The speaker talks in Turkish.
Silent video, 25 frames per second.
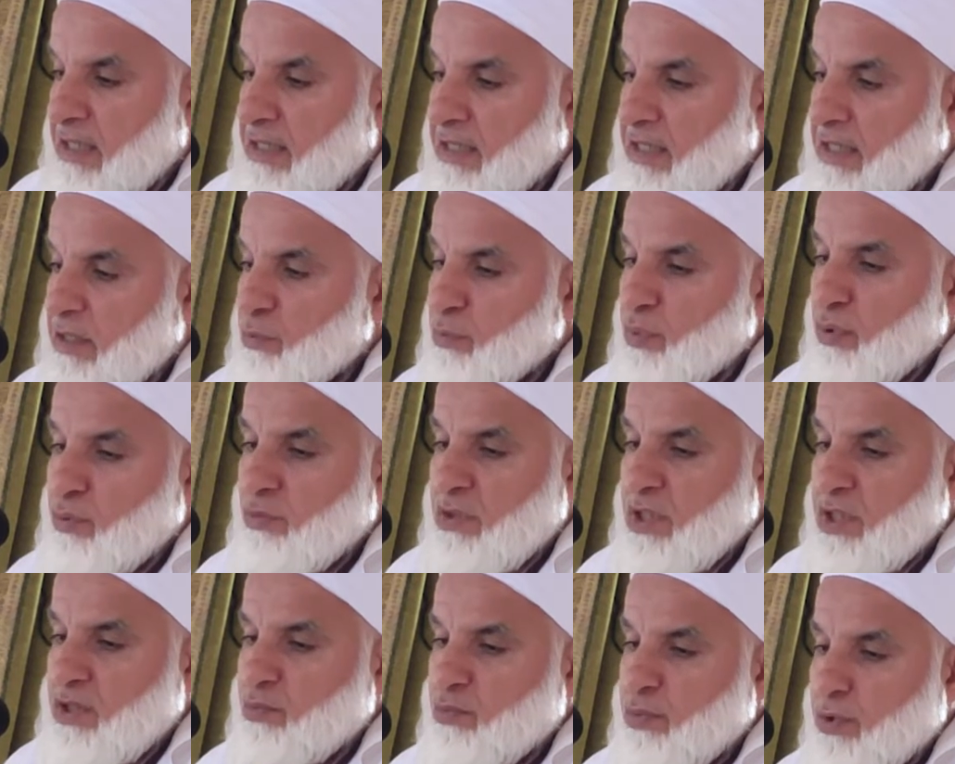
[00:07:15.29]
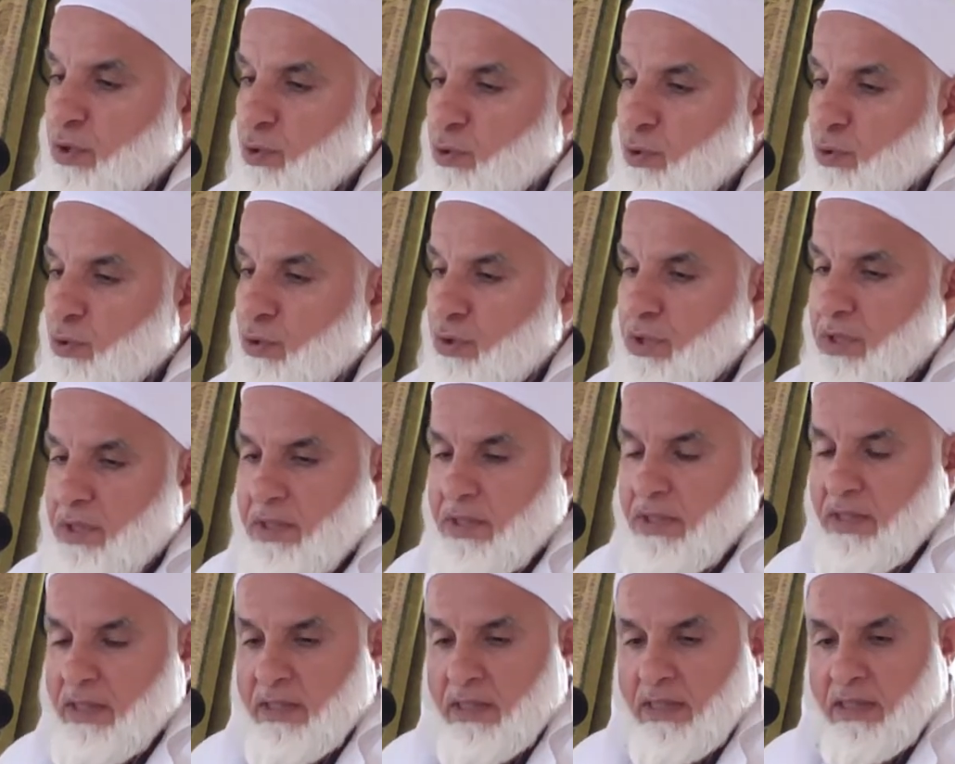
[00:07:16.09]
Rabbimiz biliyor
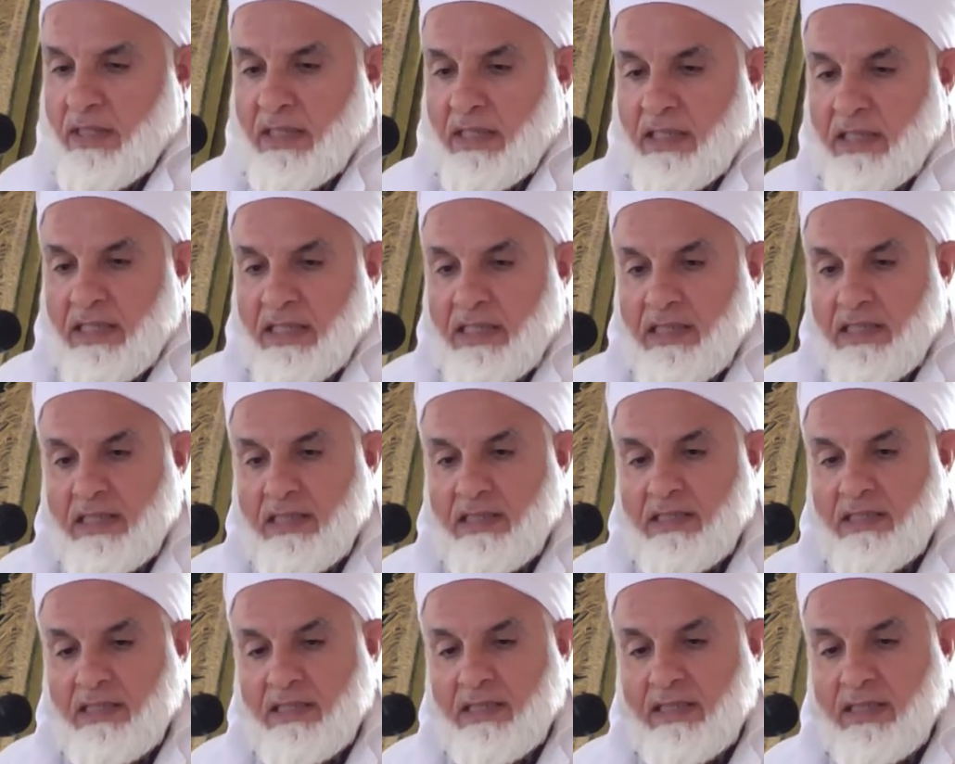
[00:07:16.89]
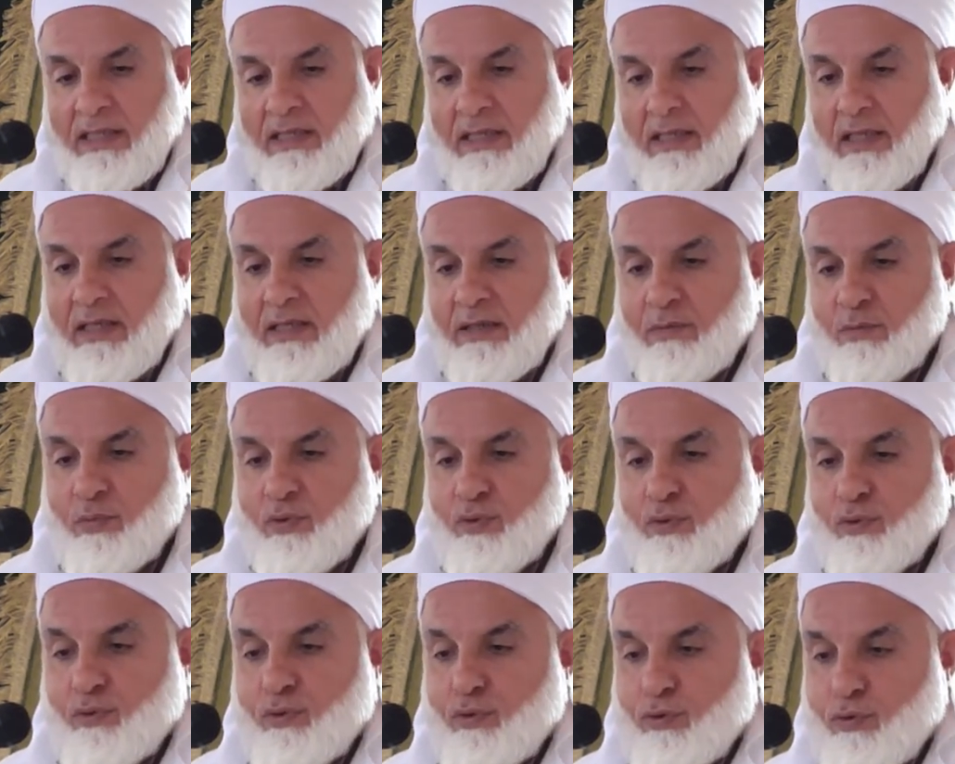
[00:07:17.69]
ki insanlar
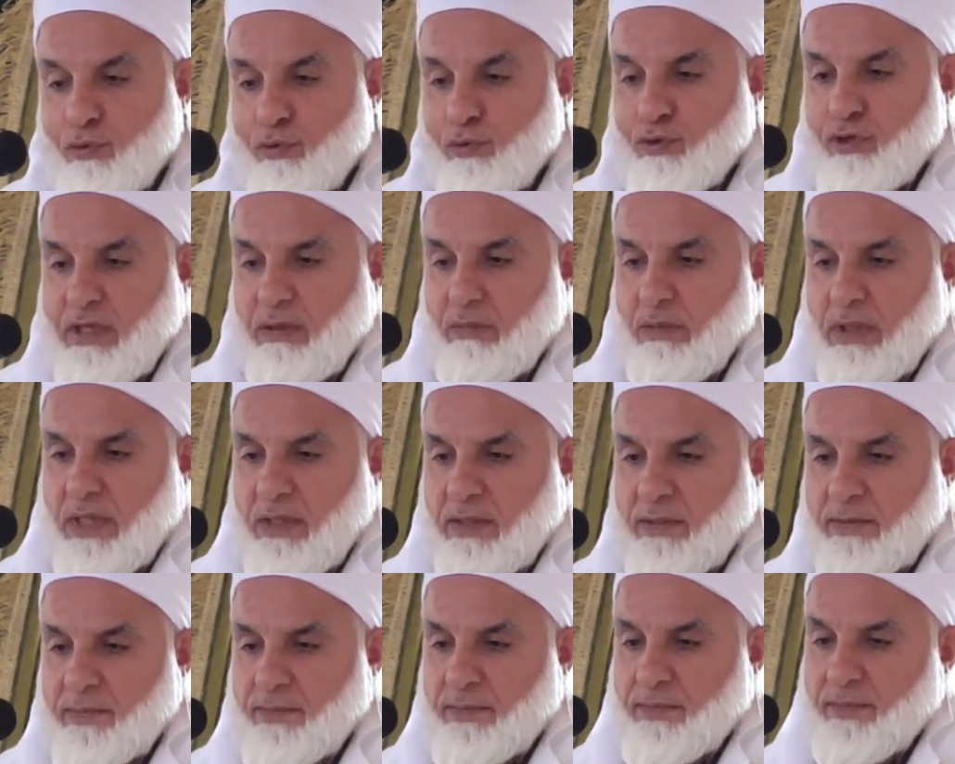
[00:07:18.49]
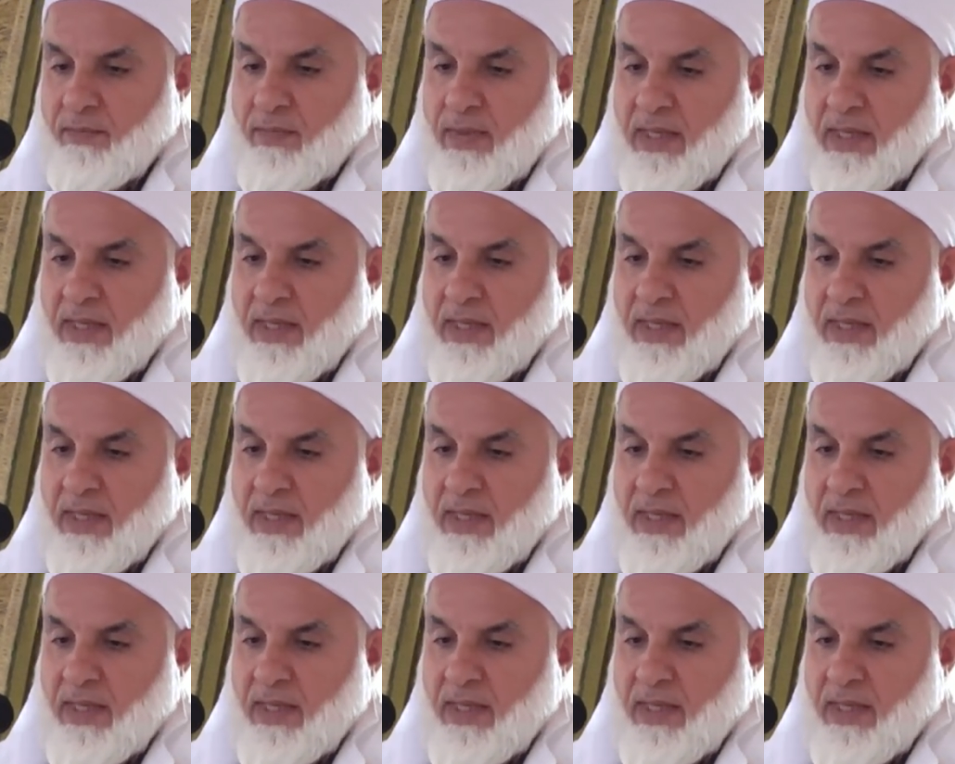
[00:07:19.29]
büyüdüğü zaman